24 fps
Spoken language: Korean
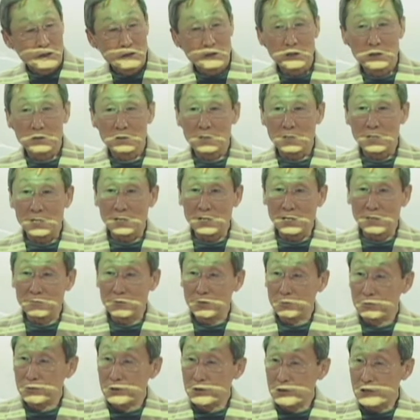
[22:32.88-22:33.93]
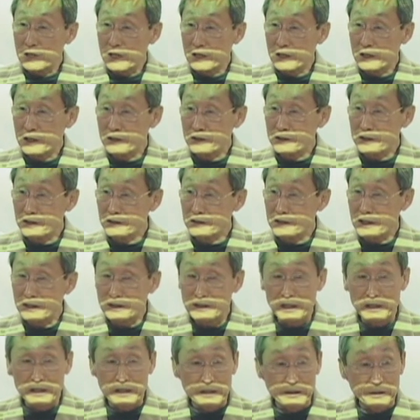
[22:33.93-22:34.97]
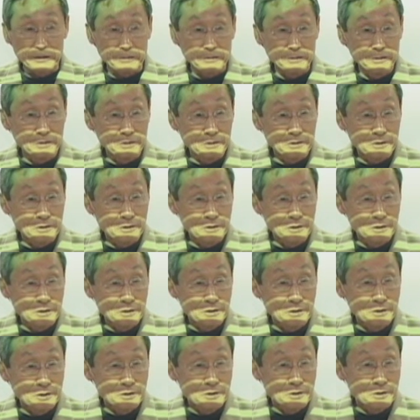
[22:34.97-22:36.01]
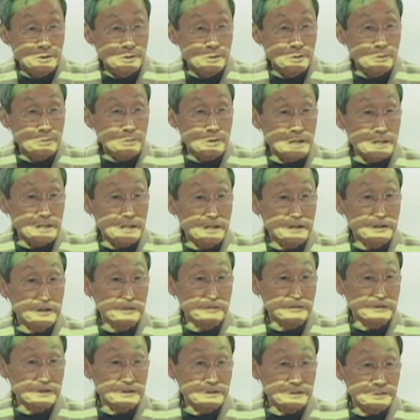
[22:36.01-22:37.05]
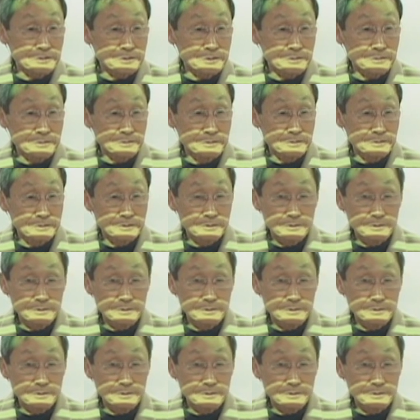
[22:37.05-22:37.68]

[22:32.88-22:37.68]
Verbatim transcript: 근데 그렇게 되면 뭐가 형성되지 않아요? 관계가 없는 거죠.